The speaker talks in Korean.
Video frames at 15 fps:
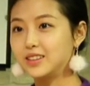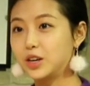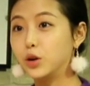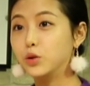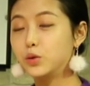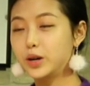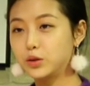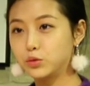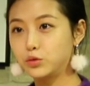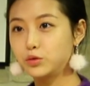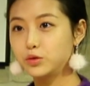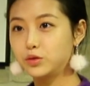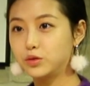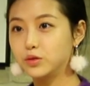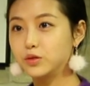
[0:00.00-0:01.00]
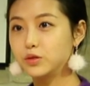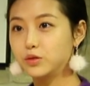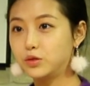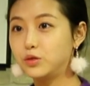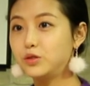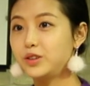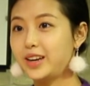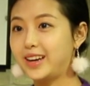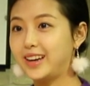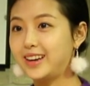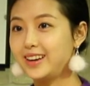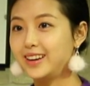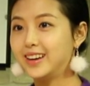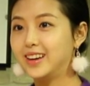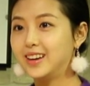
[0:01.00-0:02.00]
그 겨울왕국
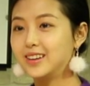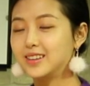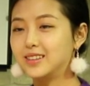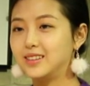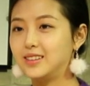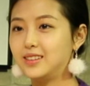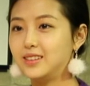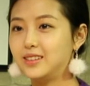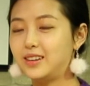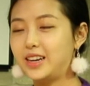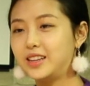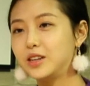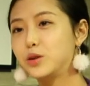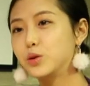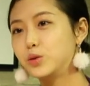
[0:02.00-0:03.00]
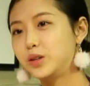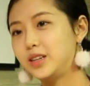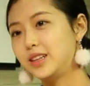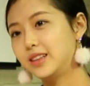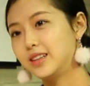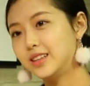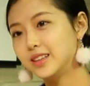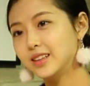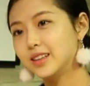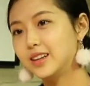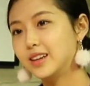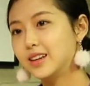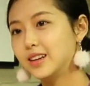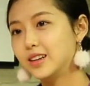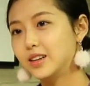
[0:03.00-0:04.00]
2에 그 레디꼬를 있는
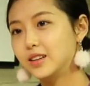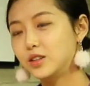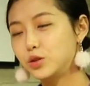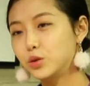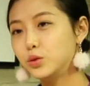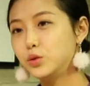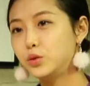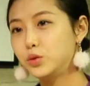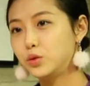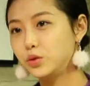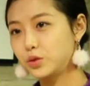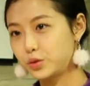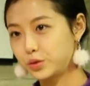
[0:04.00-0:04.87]
Show